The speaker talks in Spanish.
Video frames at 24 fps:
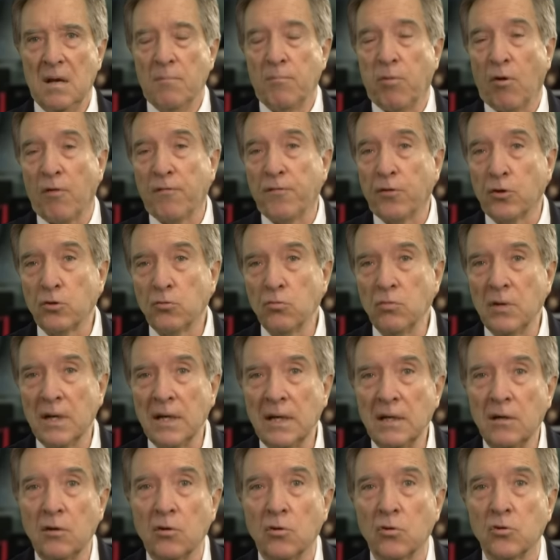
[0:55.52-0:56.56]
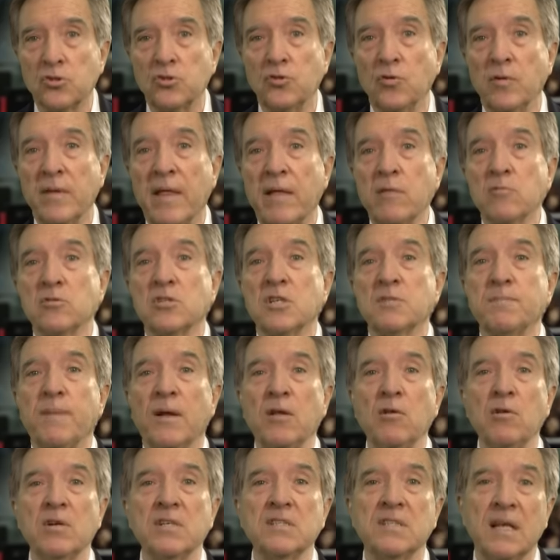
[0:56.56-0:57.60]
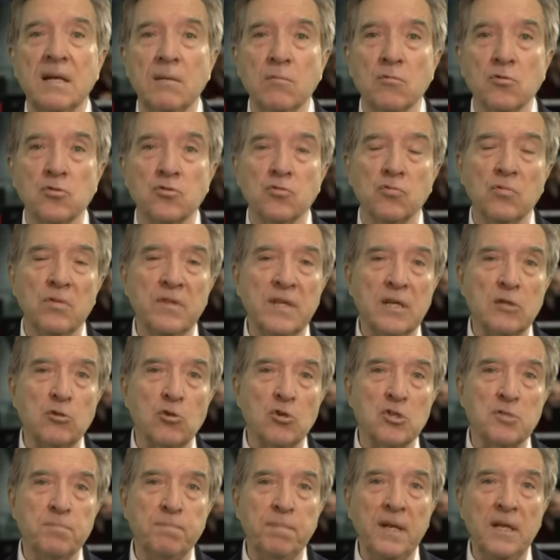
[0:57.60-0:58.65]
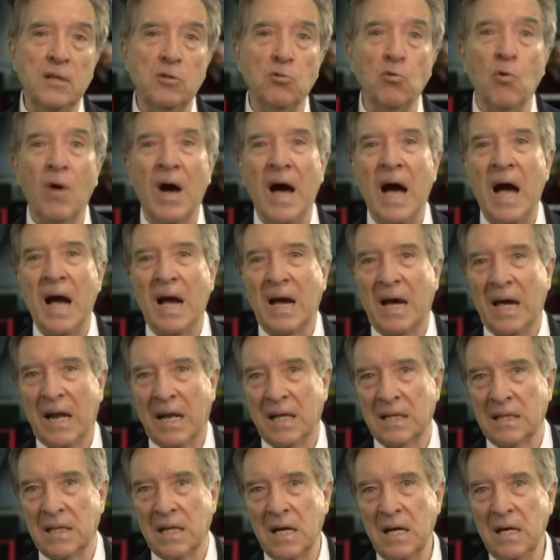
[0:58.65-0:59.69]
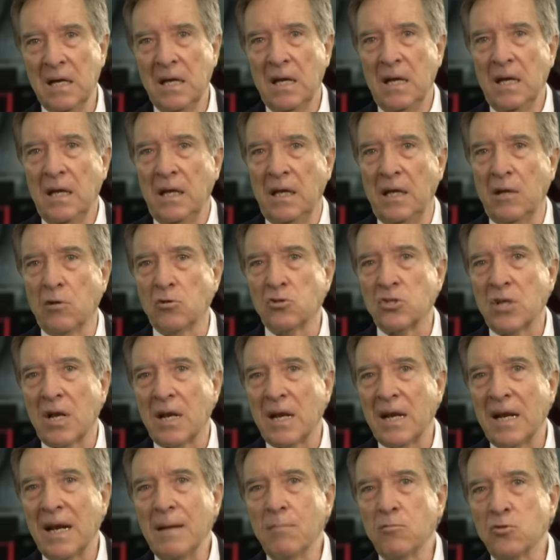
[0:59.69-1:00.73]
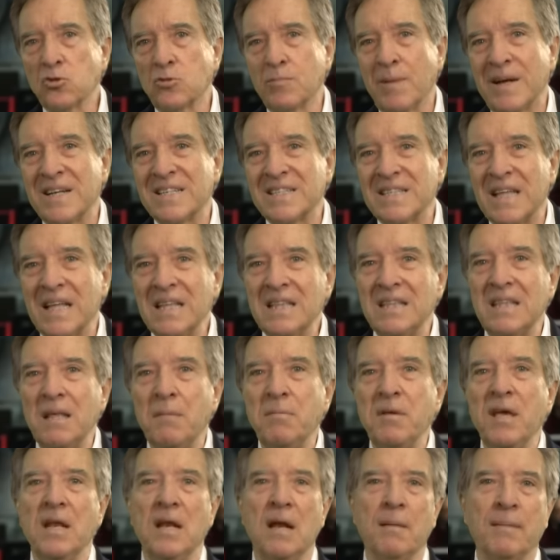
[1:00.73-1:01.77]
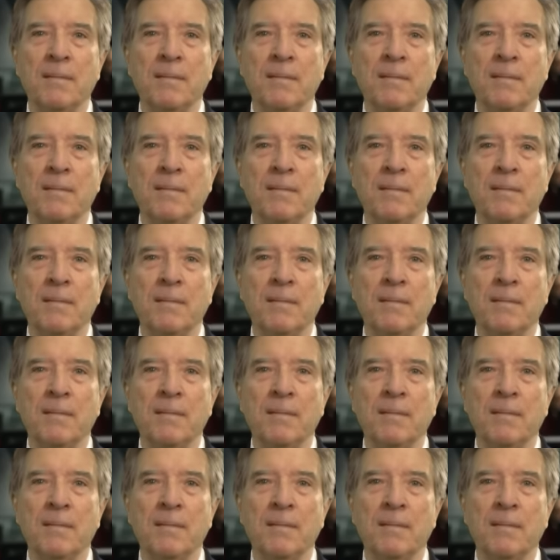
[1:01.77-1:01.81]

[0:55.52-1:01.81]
Por fortuna, los ciudadanos españoles tenemos un cierto espíritu ácrata y nos arreglamos bastante bien